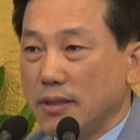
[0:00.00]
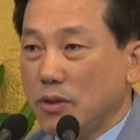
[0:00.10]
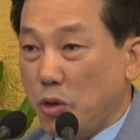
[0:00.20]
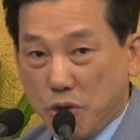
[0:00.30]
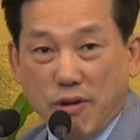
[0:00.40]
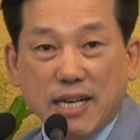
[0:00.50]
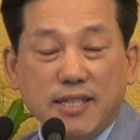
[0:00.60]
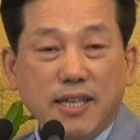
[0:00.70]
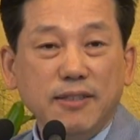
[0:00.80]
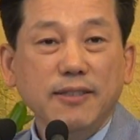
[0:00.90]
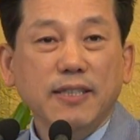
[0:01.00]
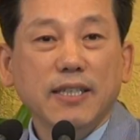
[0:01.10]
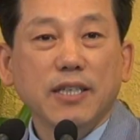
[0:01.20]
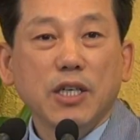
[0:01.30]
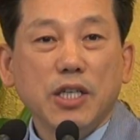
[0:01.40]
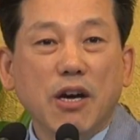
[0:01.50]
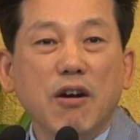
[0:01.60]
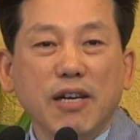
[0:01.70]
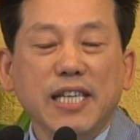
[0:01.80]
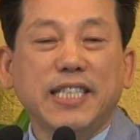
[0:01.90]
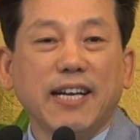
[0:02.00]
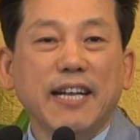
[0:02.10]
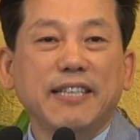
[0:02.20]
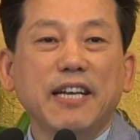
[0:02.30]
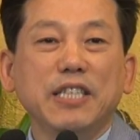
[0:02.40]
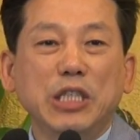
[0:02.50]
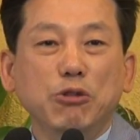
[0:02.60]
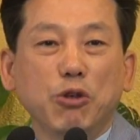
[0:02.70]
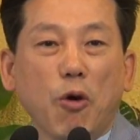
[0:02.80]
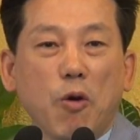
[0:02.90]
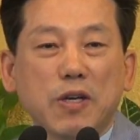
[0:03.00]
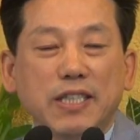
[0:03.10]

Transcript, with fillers: 고종 황제는 영어를 잘한다는 이유로